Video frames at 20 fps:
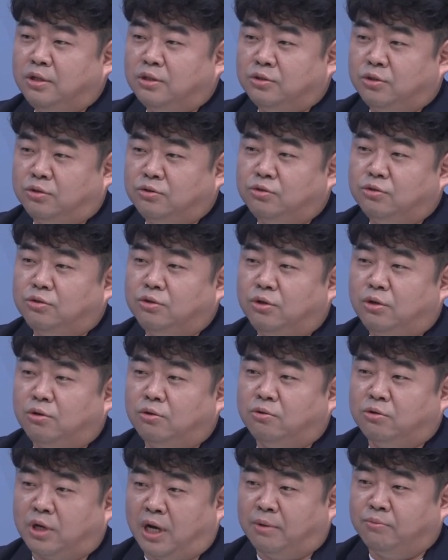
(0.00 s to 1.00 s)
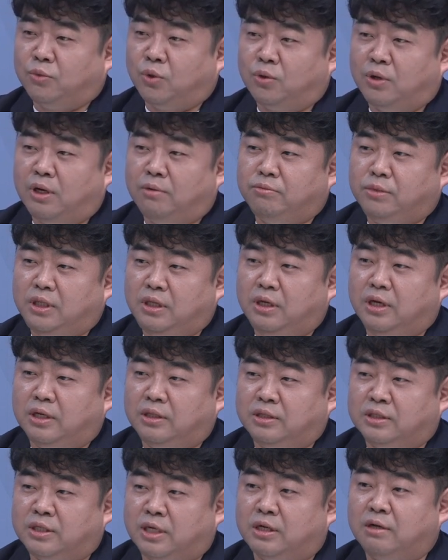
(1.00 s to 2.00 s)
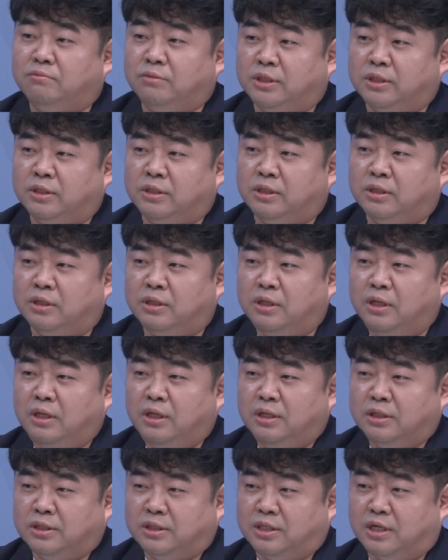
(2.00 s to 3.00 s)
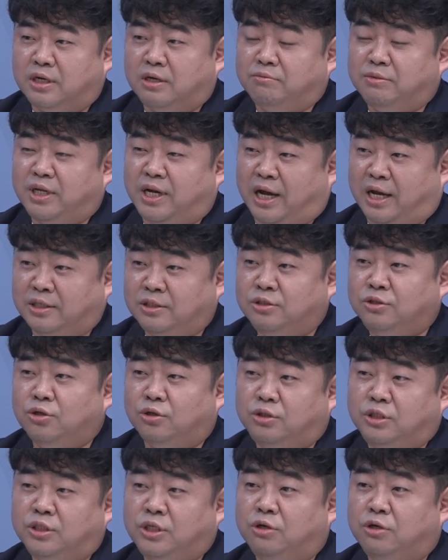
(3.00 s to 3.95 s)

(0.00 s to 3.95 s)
선수들하고 감독을 함께하는 사람들 그 사람들의 안전이